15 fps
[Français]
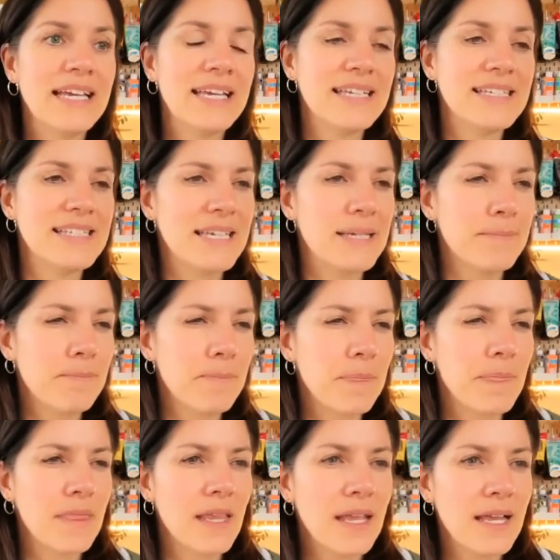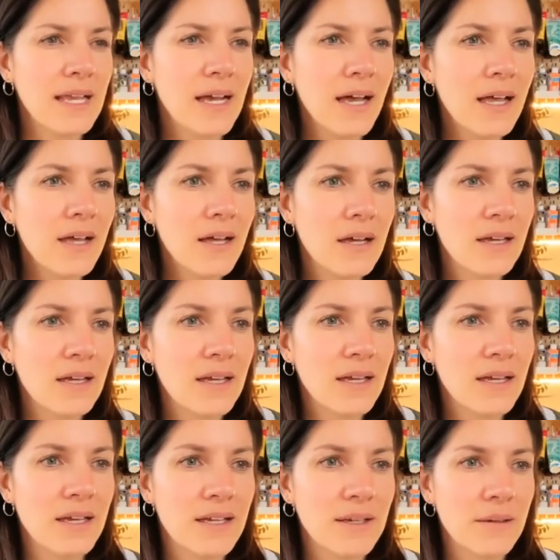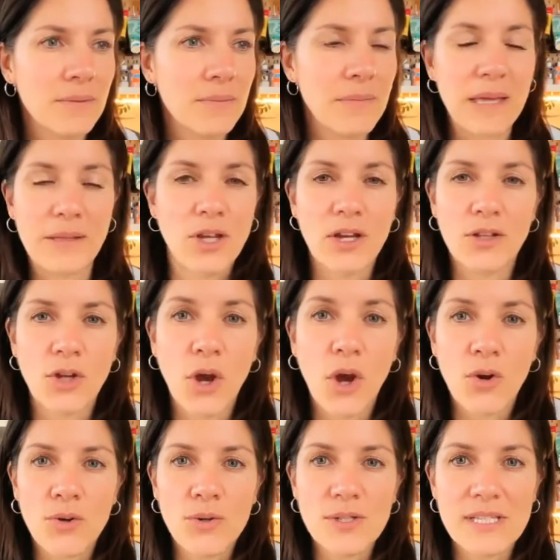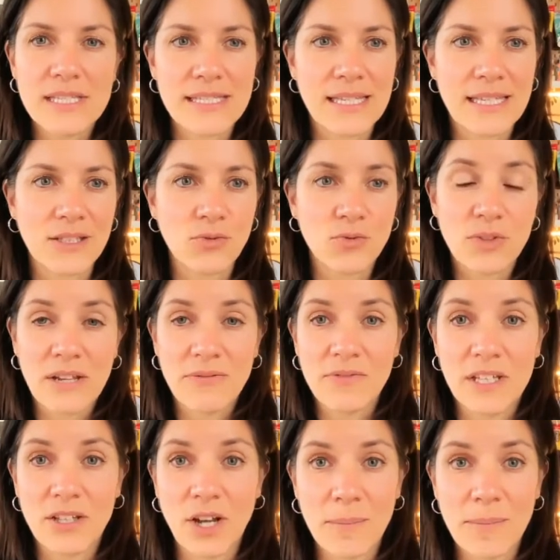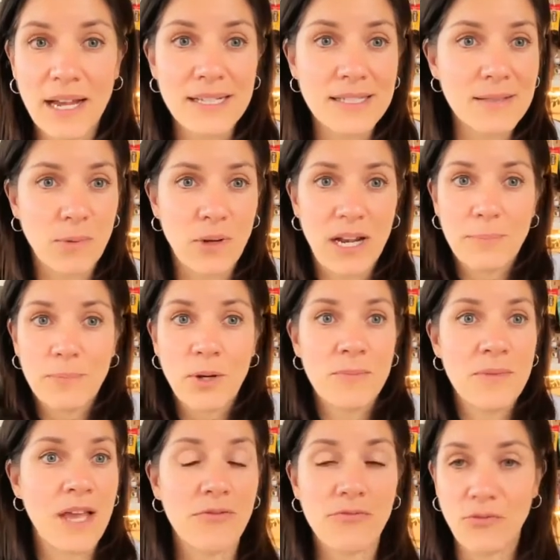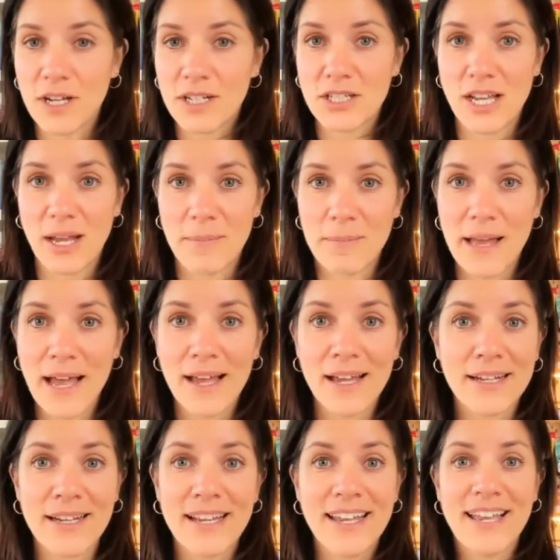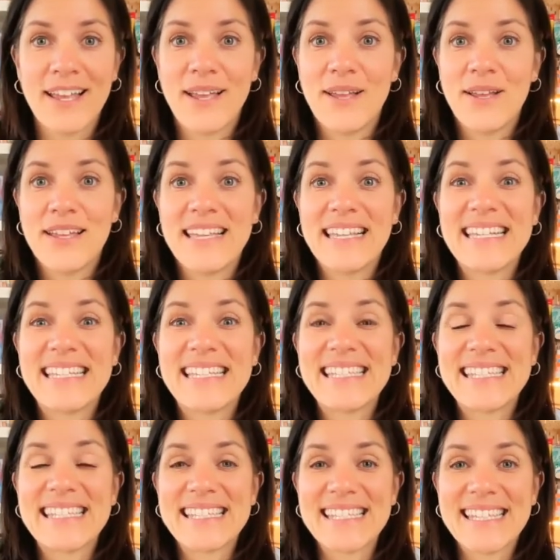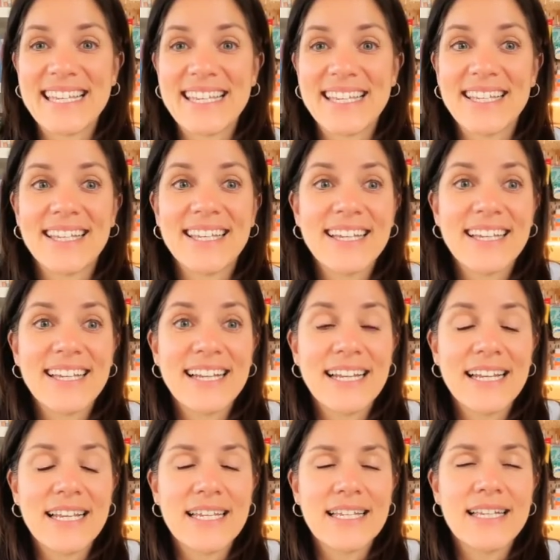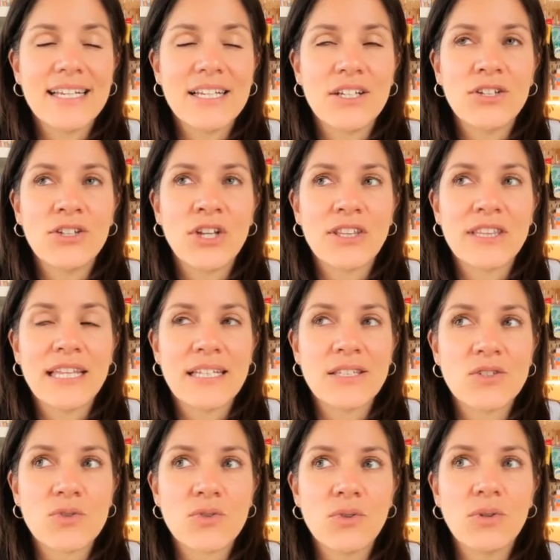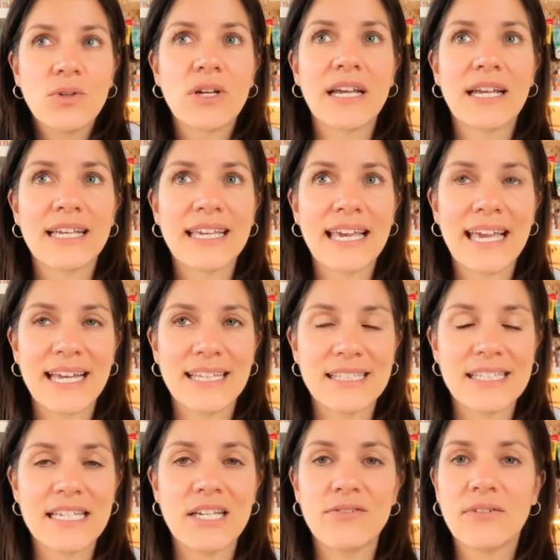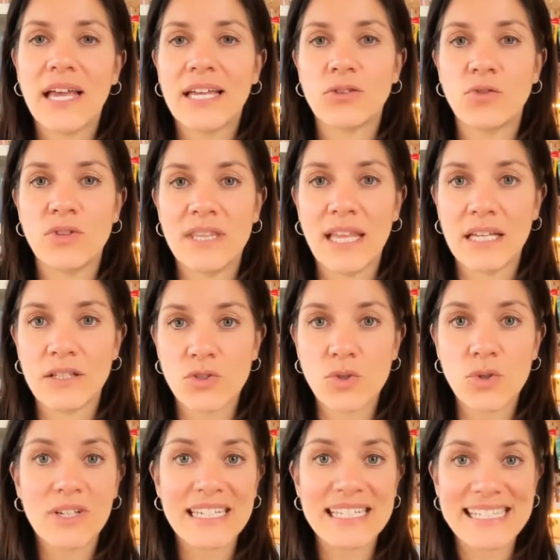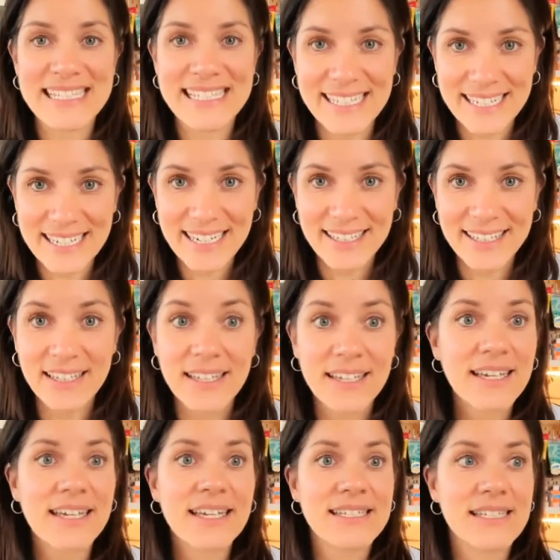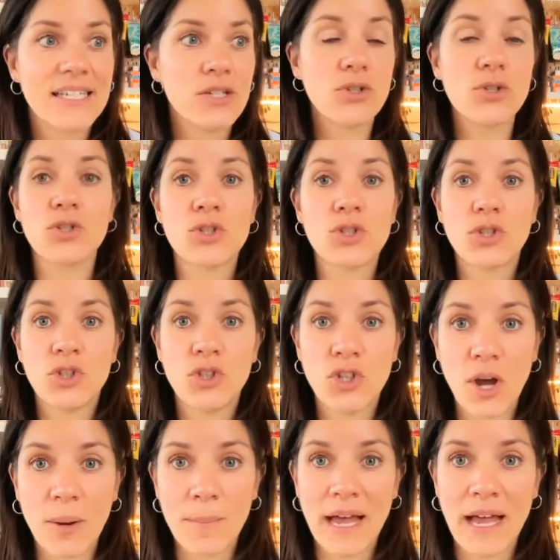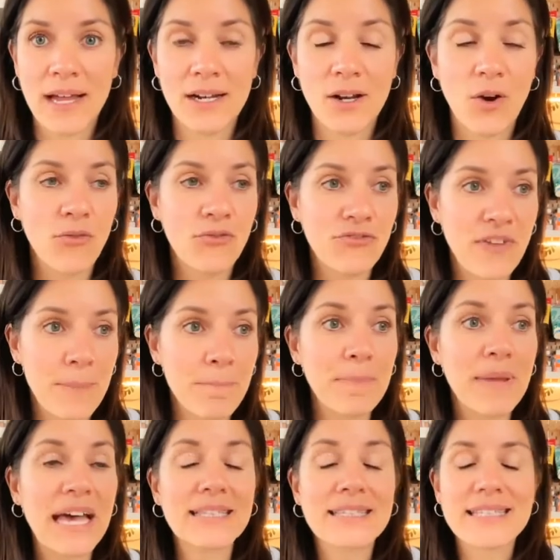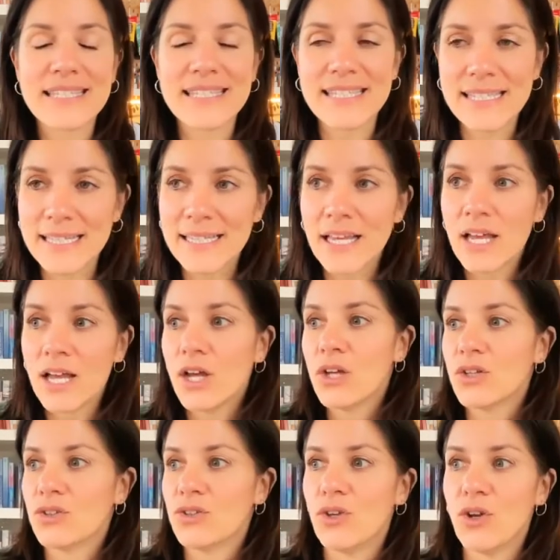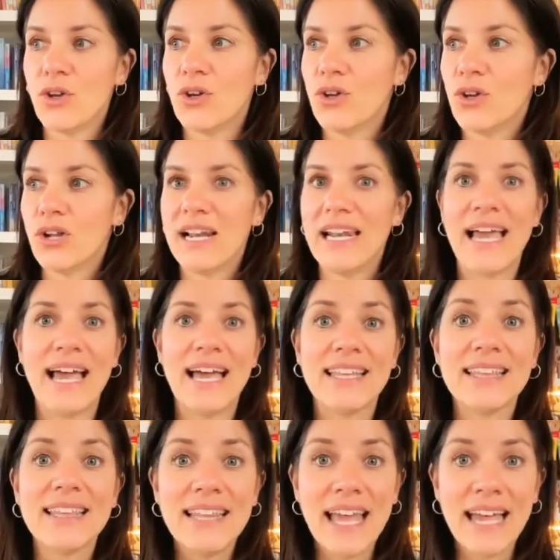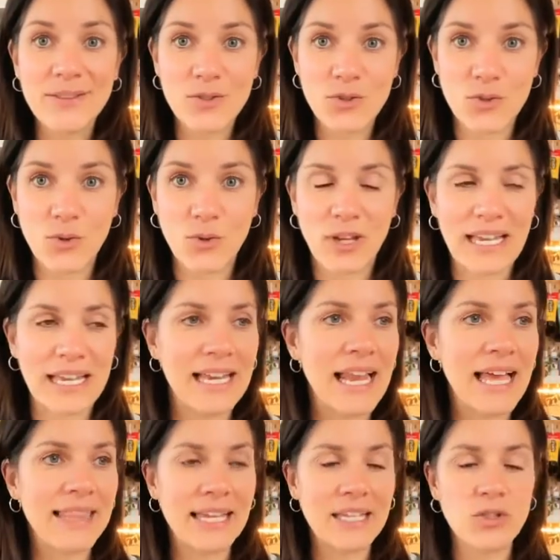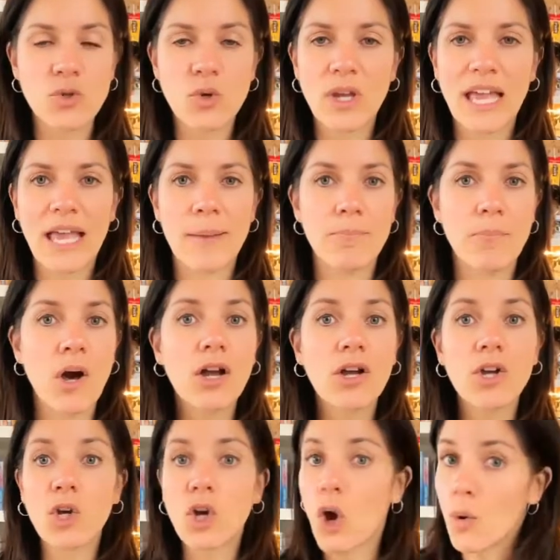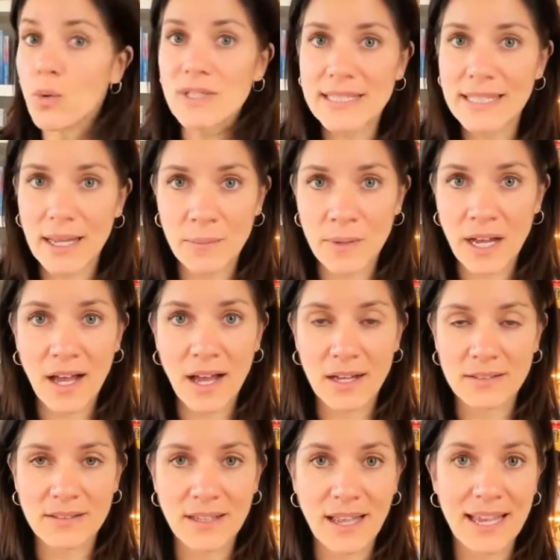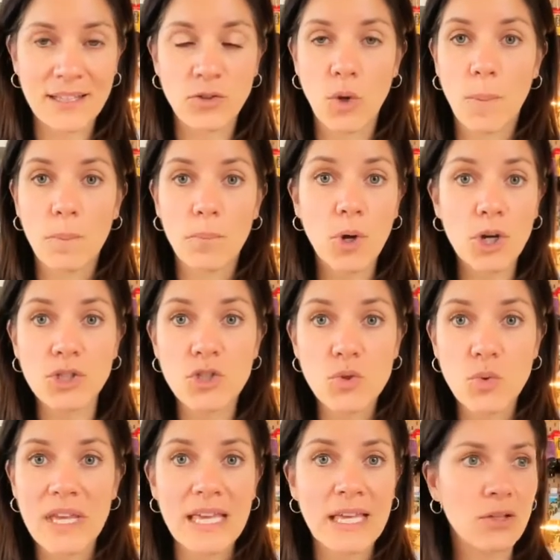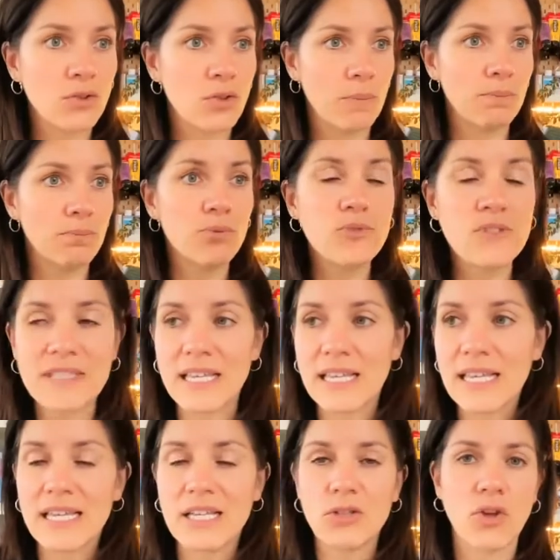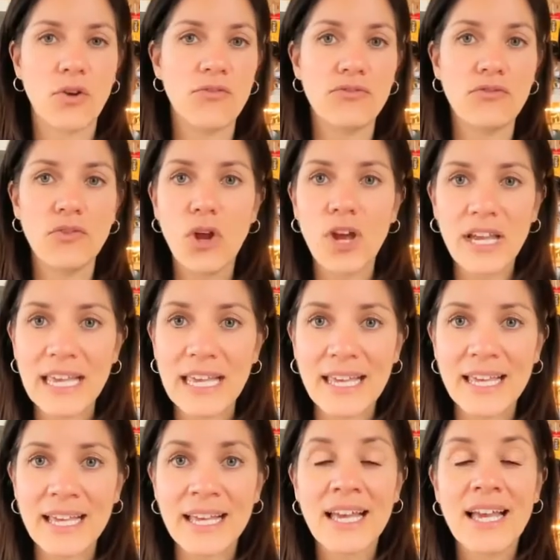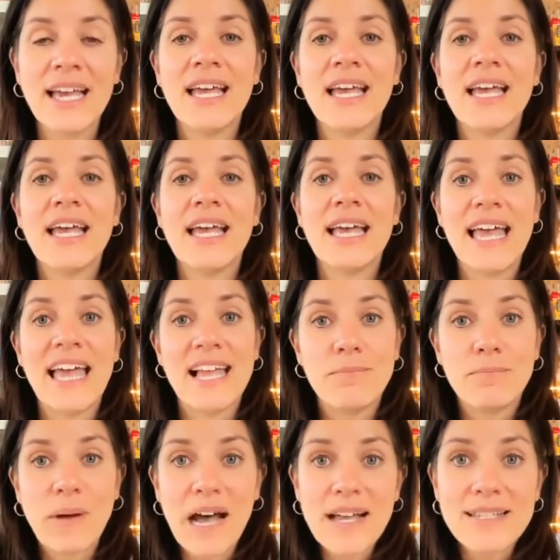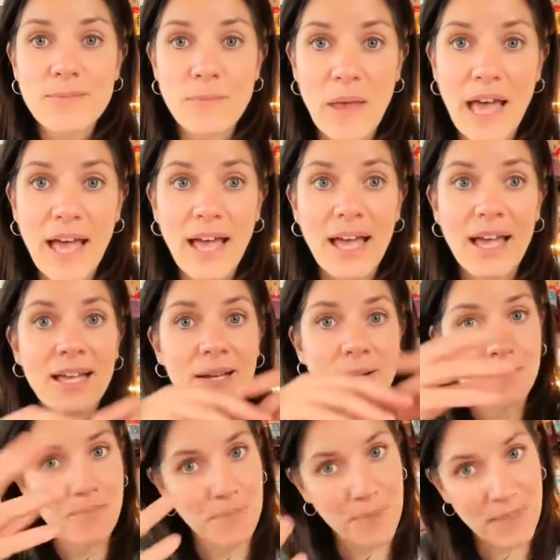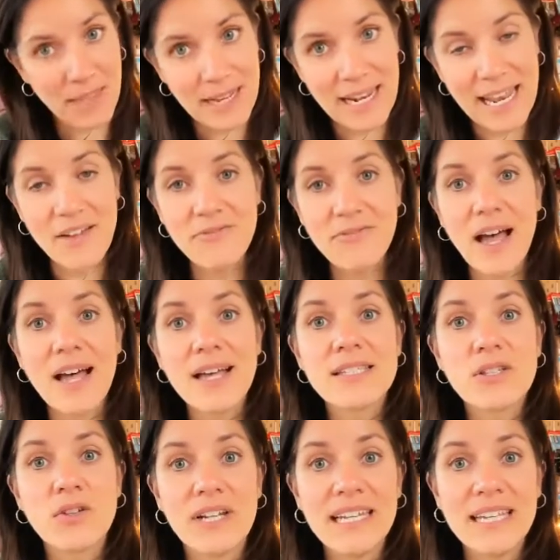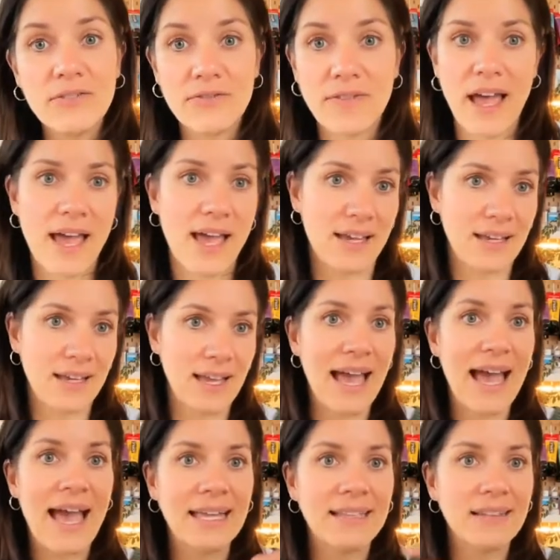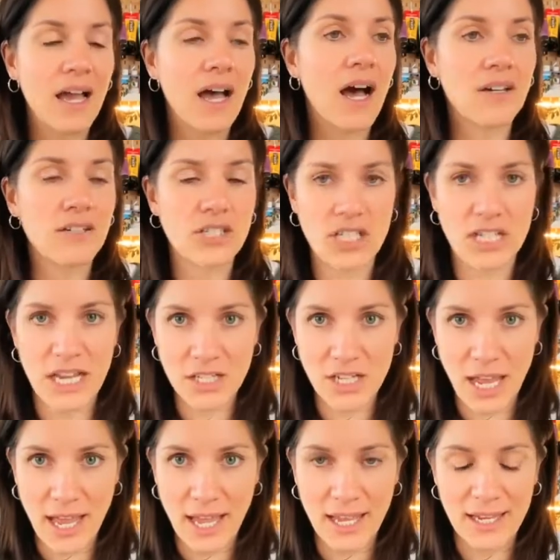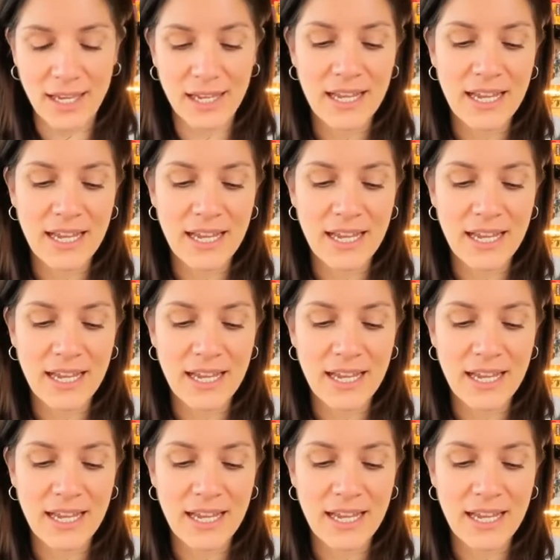c'est quand euh, ben de, 1 un, c'est tout à fait normal, c'est pas la première fois que j'en parle. Euh, c'est notre nature créative est une nature cyclique. C'est juste normal. On fait partie de la nature et la nature est pas constamment en train de produire, de pousser, de fleurir. Elle passe par la phase de l'hiver, être en jachère